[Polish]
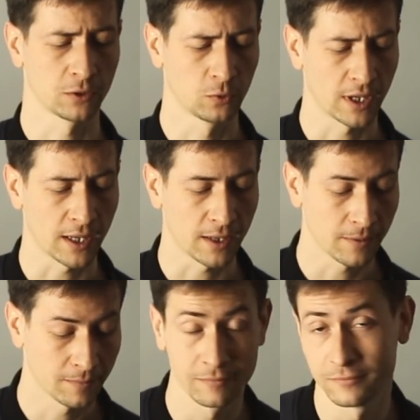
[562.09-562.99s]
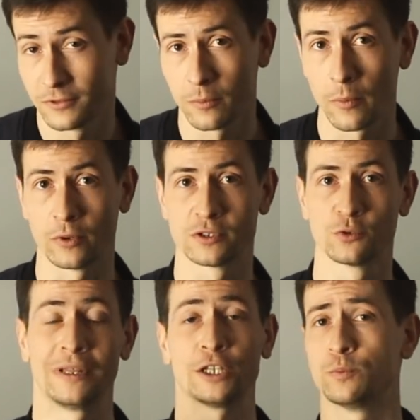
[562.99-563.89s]
które no po
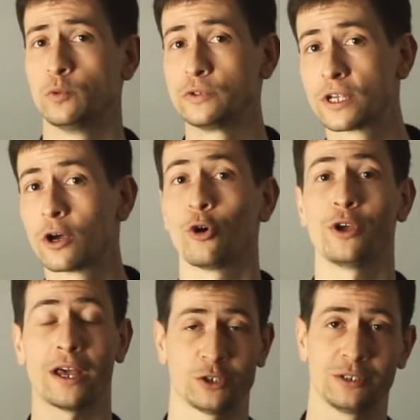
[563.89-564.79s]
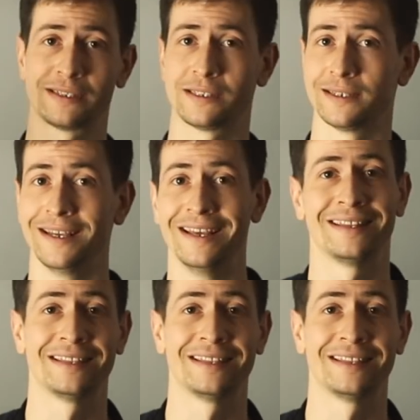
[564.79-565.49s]
prostu nasz mózg kojarzy z